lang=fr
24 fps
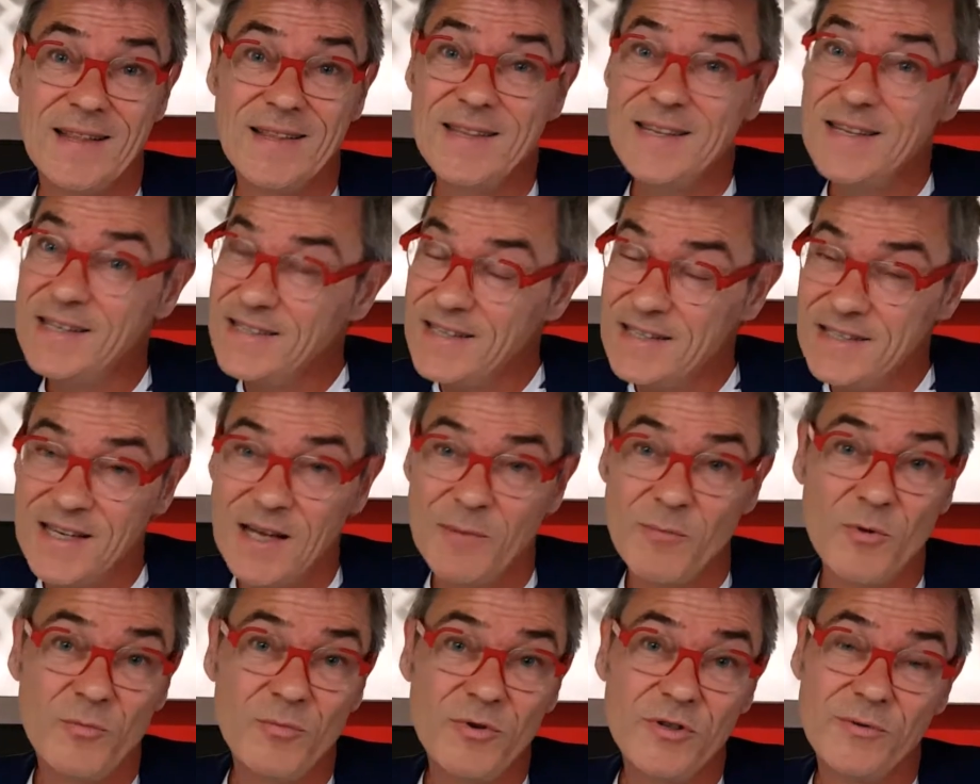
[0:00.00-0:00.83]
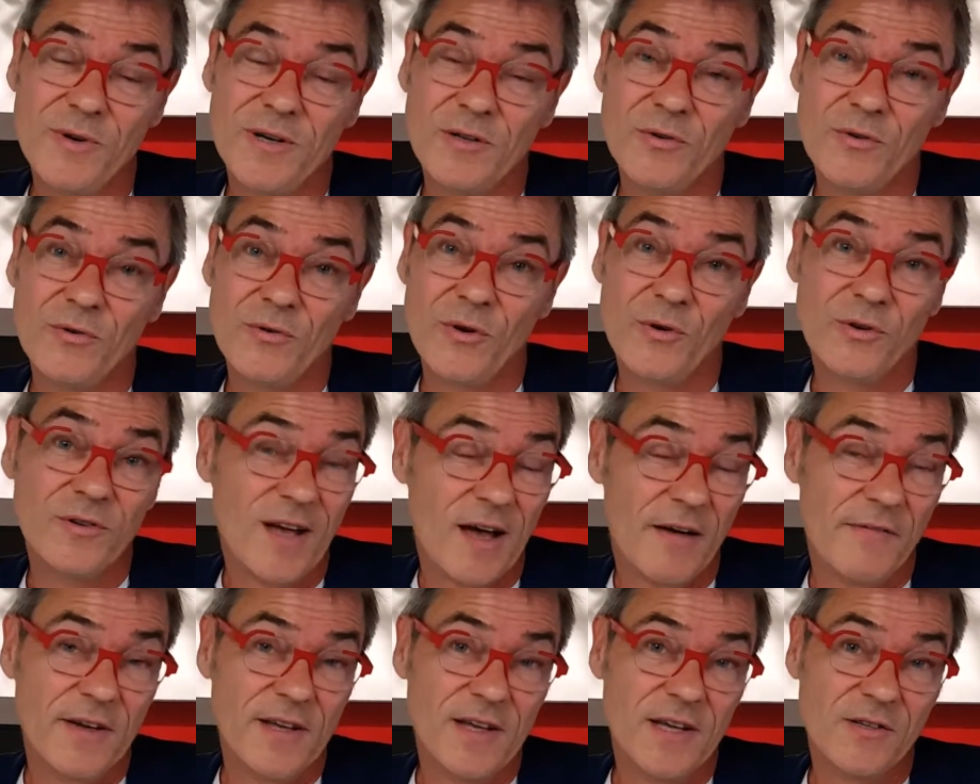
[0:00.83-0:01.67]
nécessairement besoin de
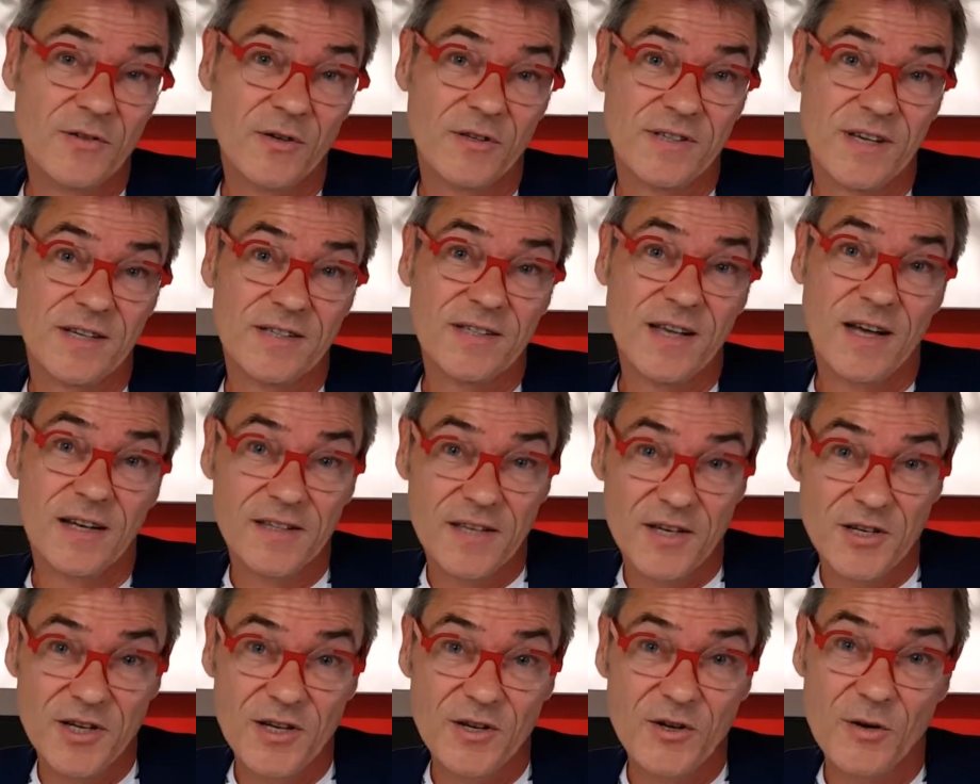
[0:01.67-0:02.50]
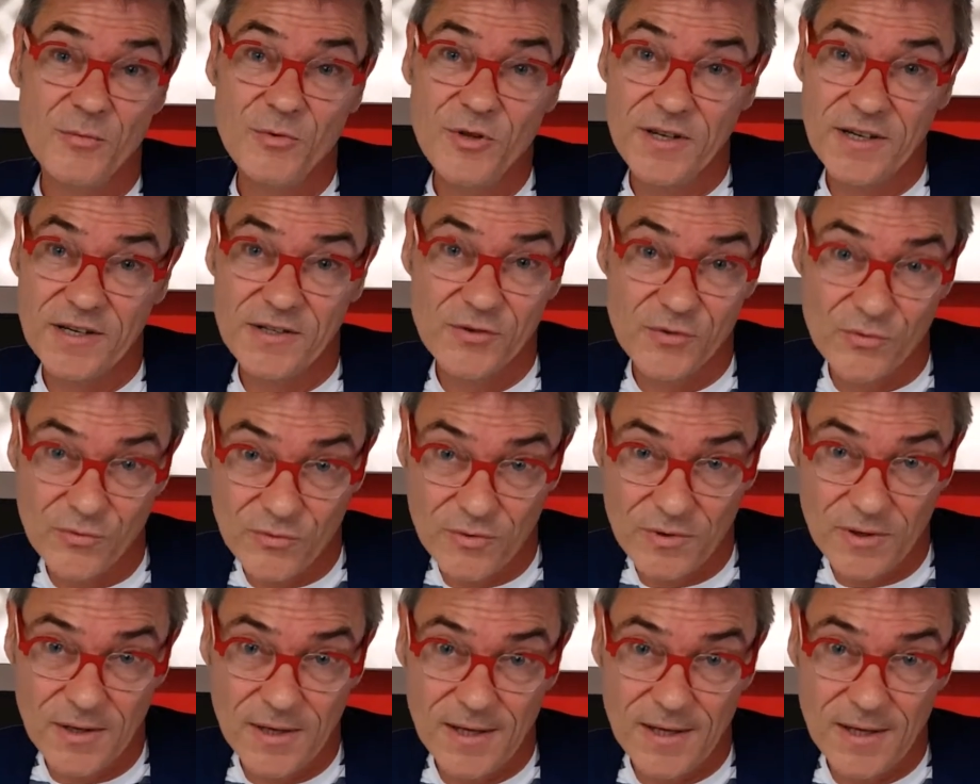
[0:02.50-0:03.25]
retravailler sur sa stratégie de communication,